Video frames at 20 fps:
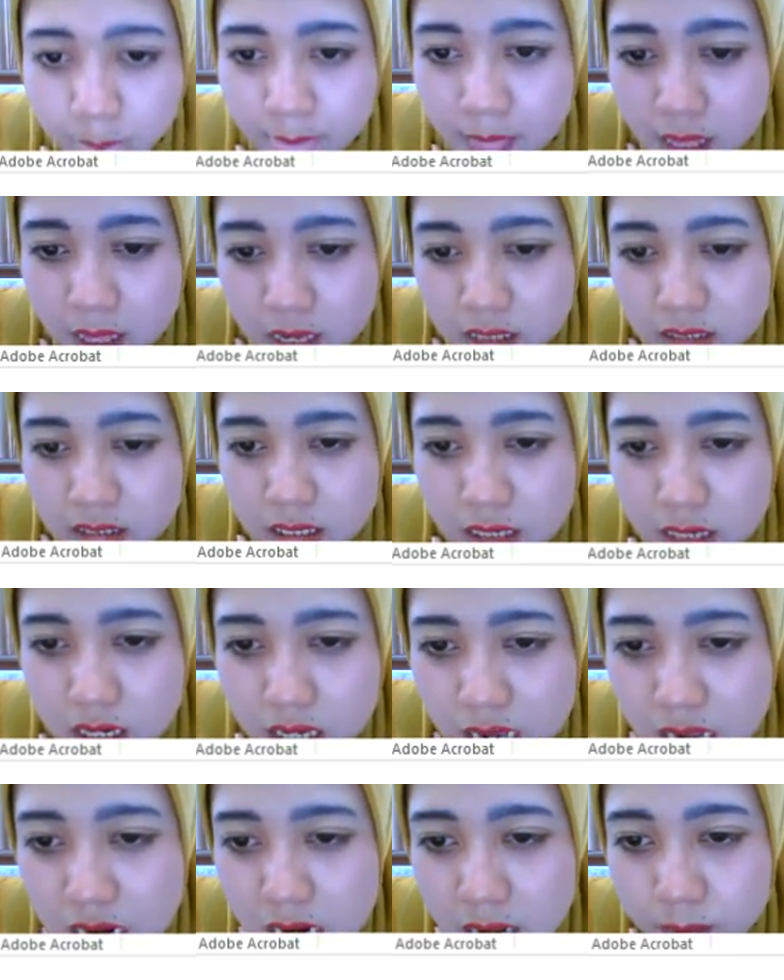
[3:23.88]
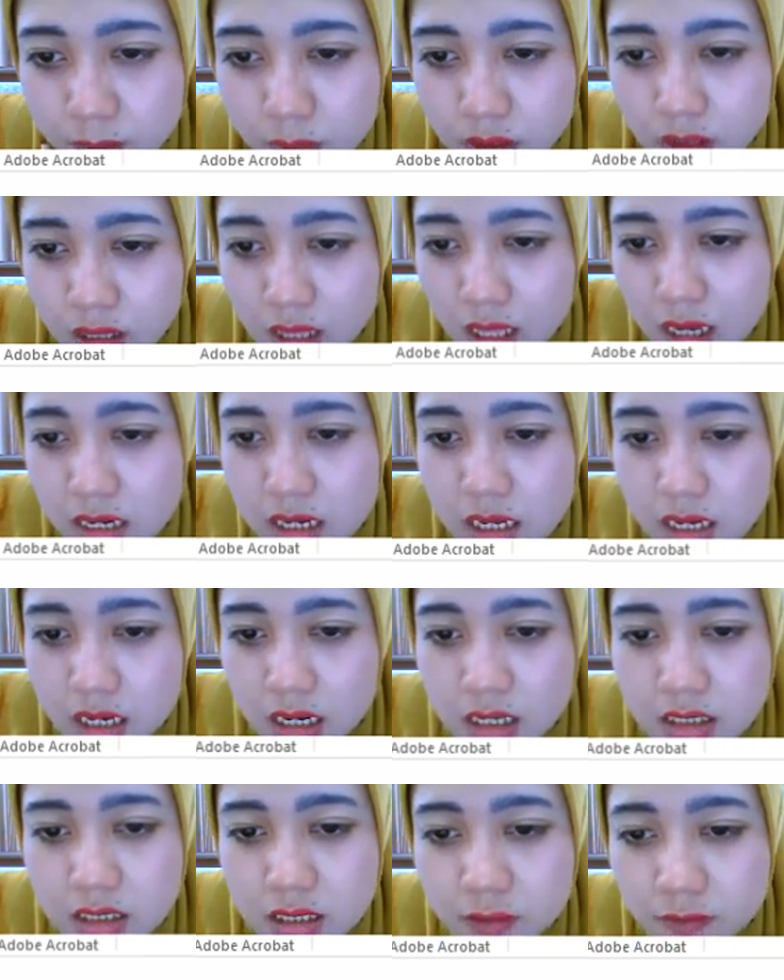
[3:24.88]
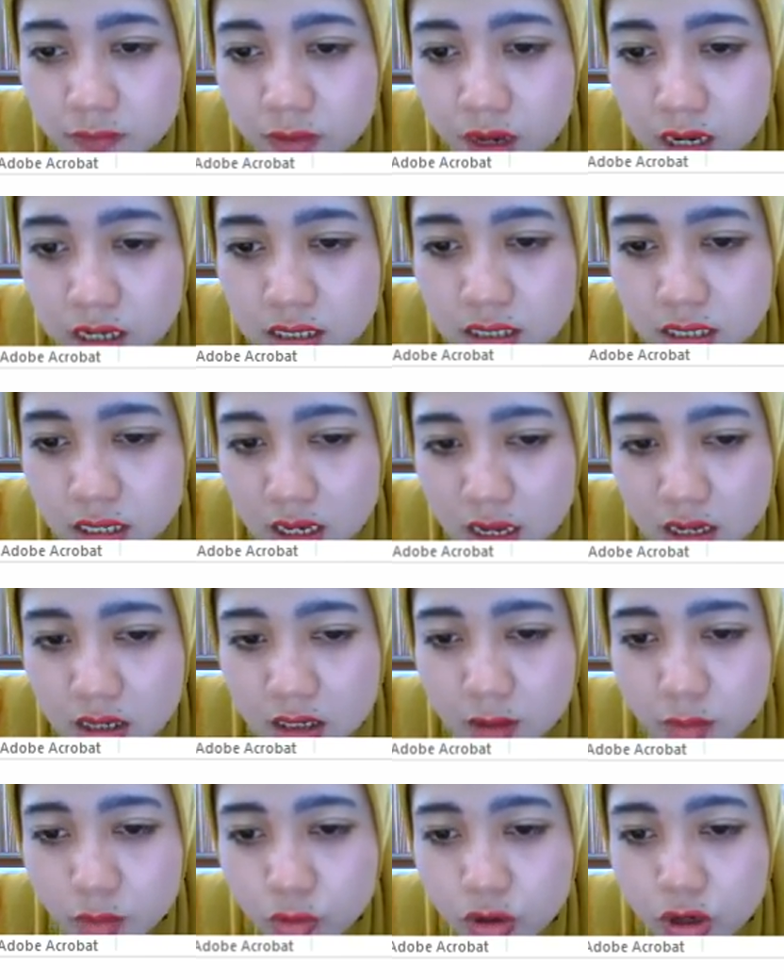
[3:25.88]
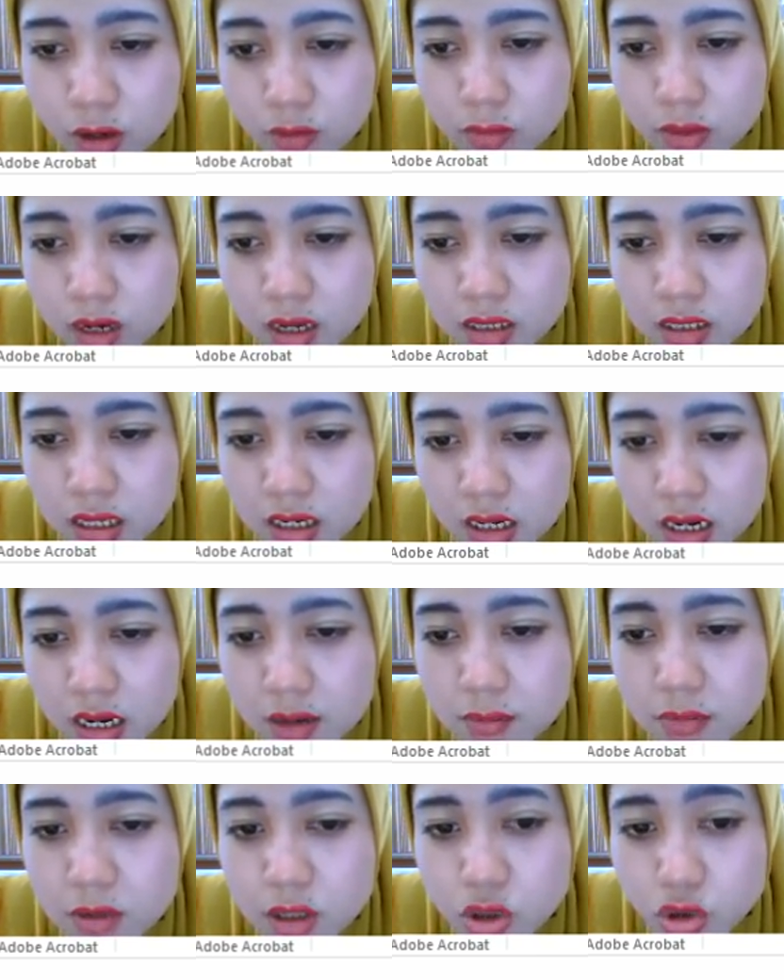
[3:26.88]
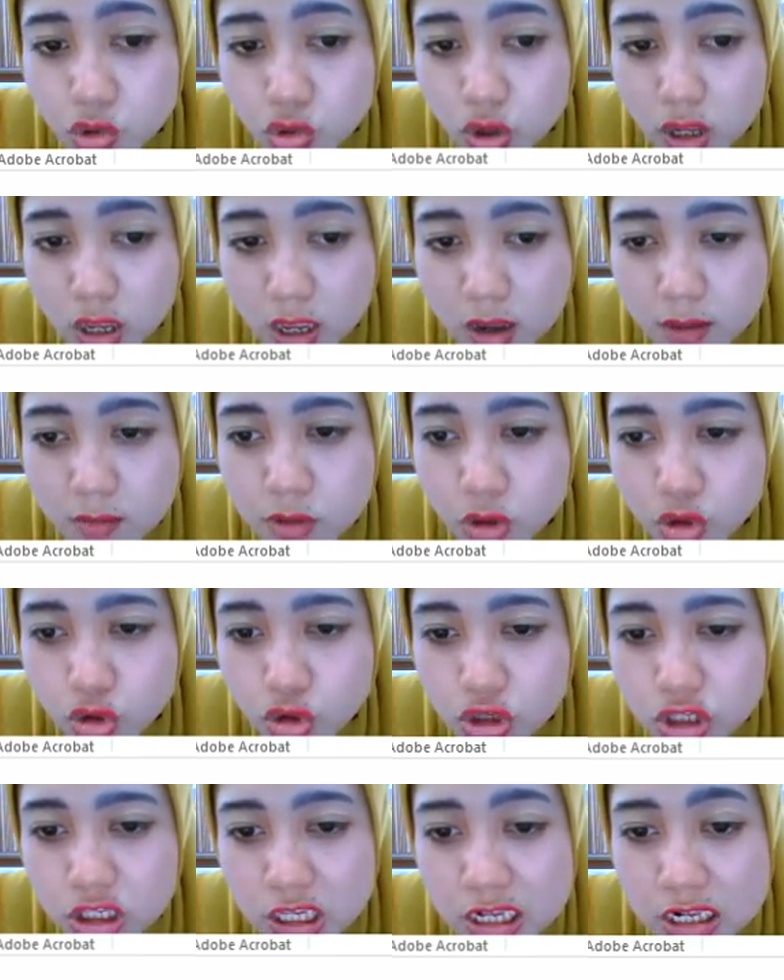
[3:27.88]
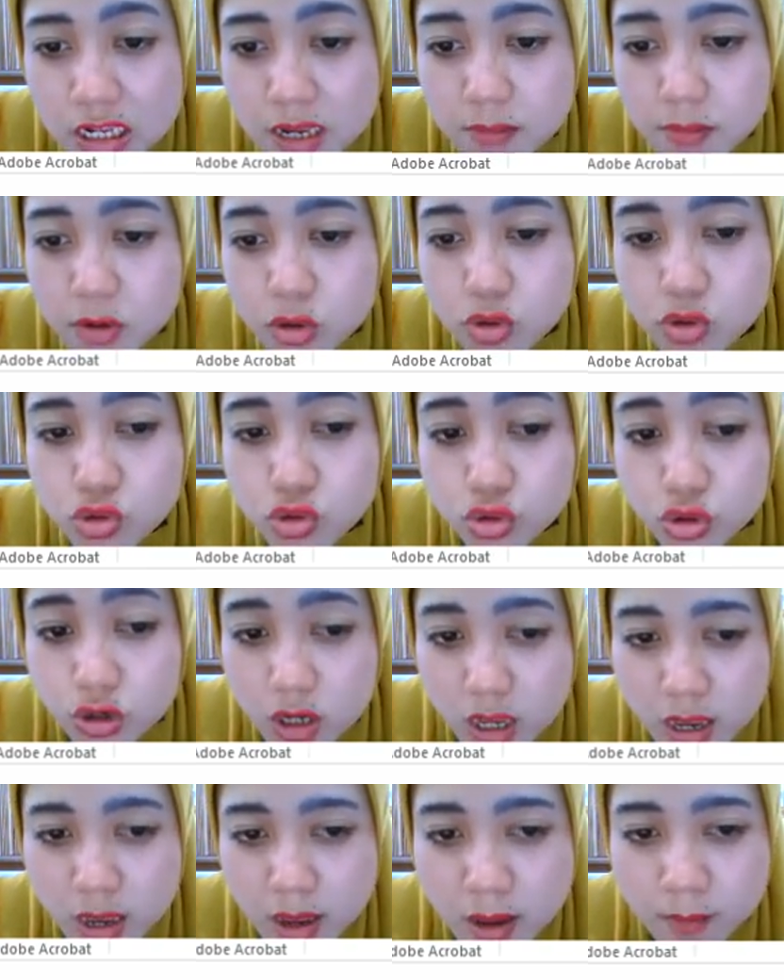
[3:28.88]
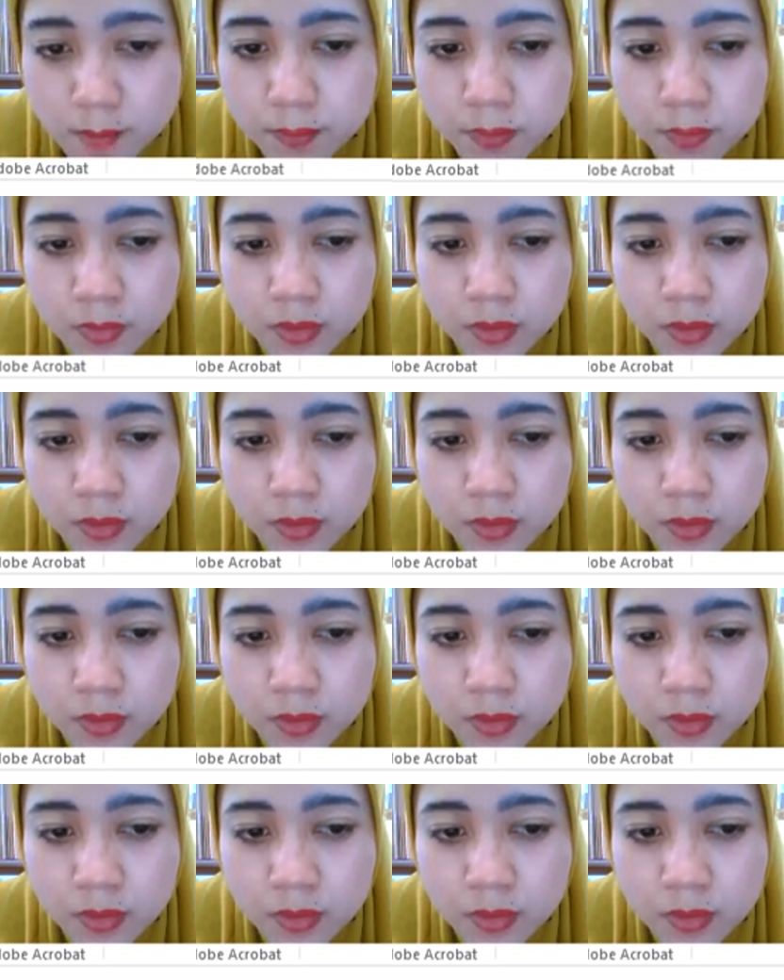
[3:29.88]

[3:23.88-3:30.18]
Nah, jaringan epitel diklasifikasikan kemudian berdasarkan bentuk ya, bentuk sel yang menyusunnya.